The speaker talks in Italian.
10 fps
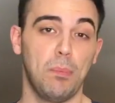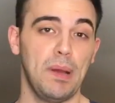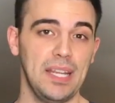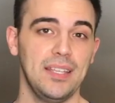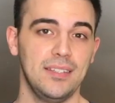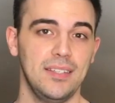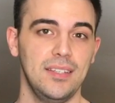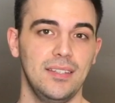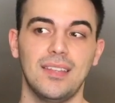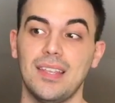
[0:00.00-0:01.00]

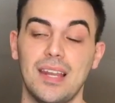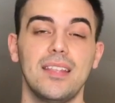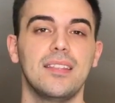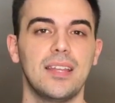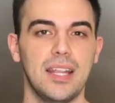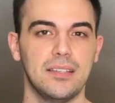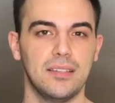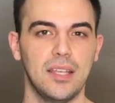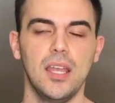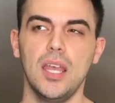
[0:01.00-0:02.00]
palesi segnali di
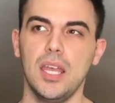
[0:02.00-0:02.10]
interesse